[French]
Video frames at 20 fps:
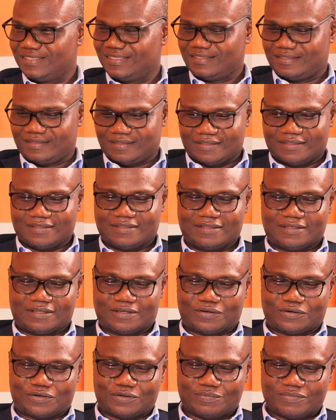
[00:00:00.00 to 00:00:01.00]
Mhm.
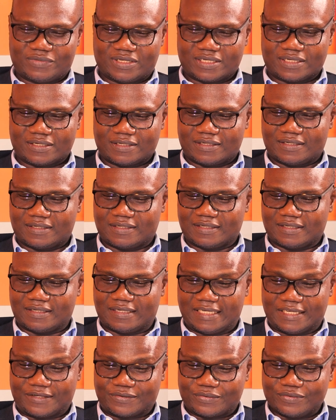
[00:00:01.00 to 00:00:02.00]
Comment
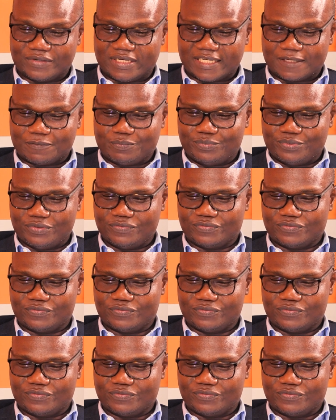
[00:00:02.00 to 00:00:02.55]
les collègues